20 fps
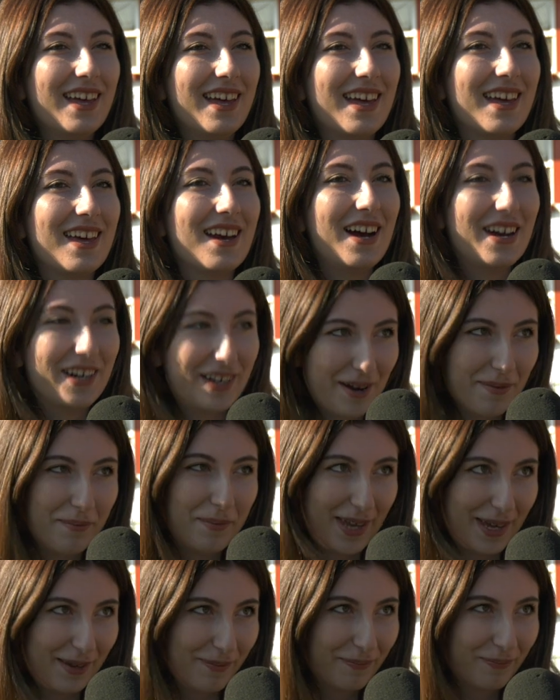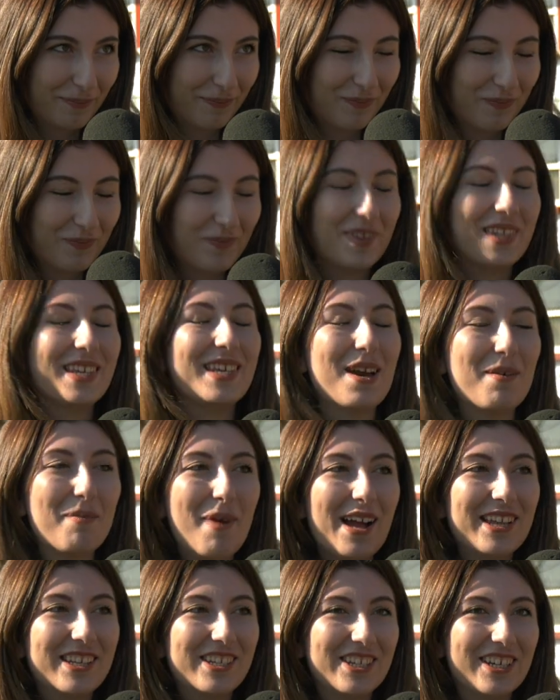Ee, R&B,
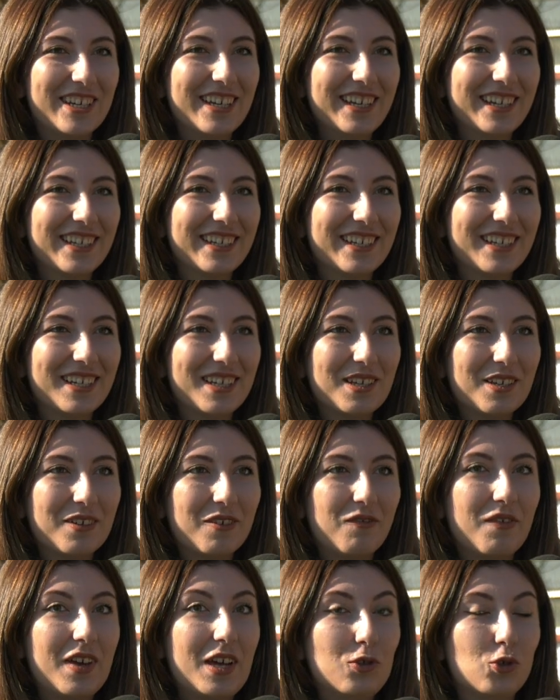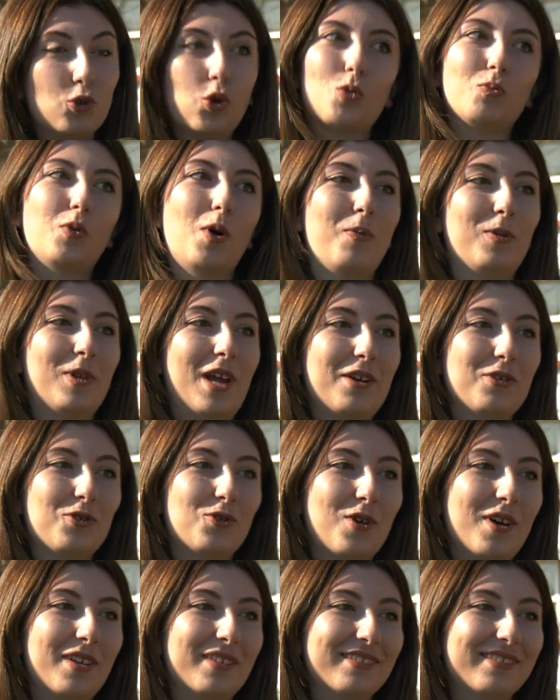yabancı ve çok popüler
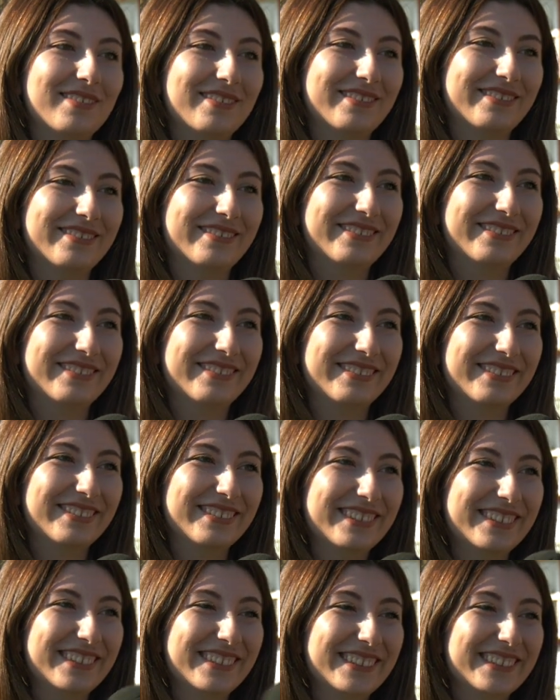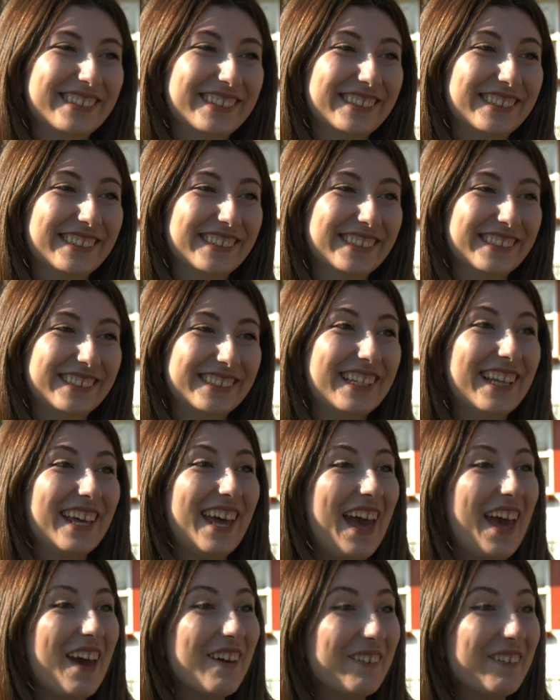şu an. The Weeknd mi?